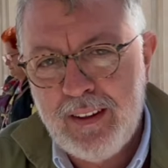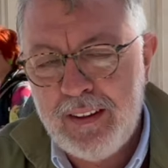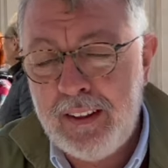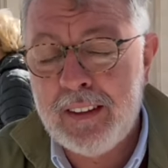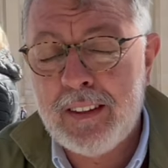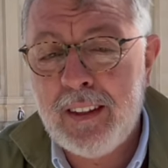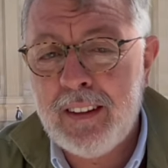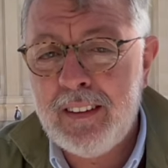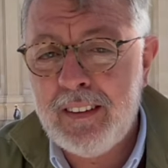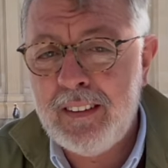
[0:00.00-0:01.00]

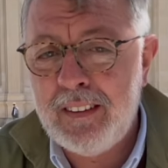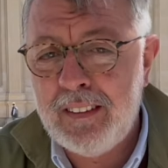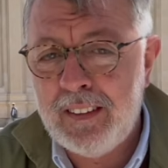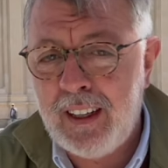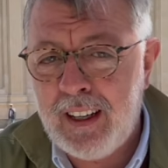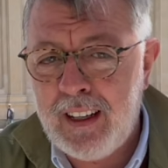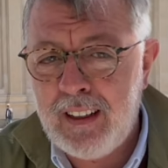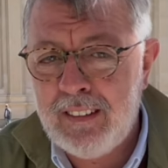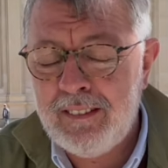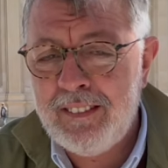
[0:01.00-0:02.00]
nieta del
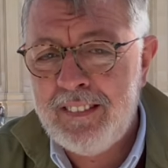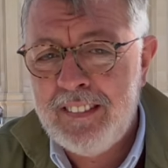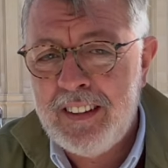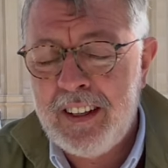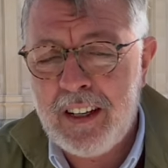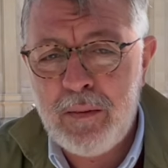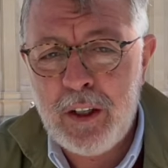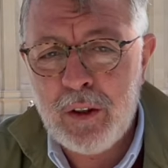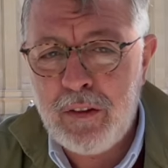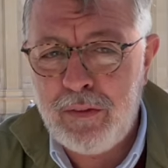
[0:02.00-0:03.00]
gran
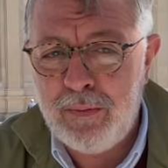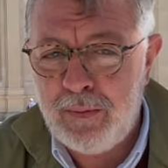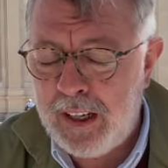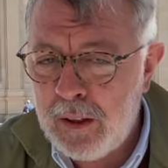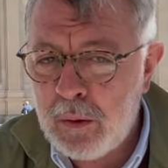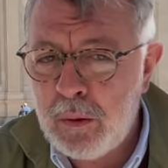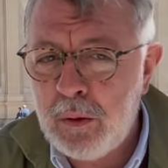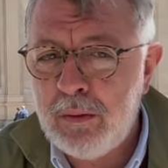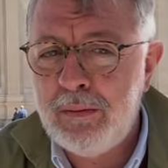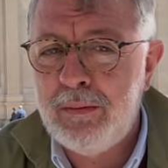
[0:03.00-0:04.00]
Ramiro de
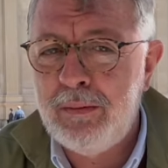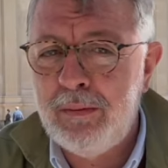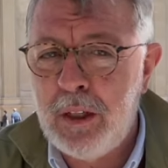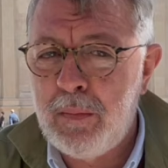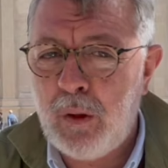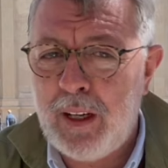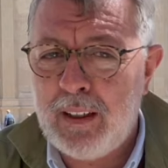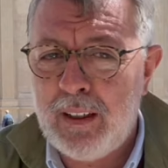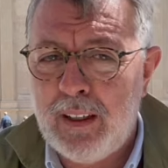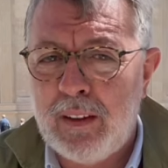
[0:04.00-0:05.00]
Maestu, miembro de la
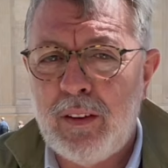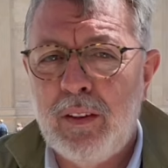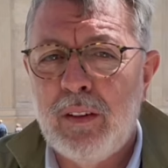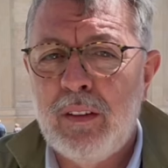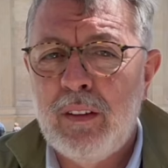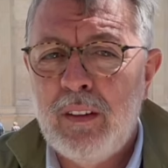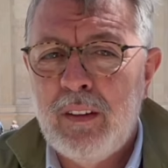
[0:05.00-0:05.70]
generación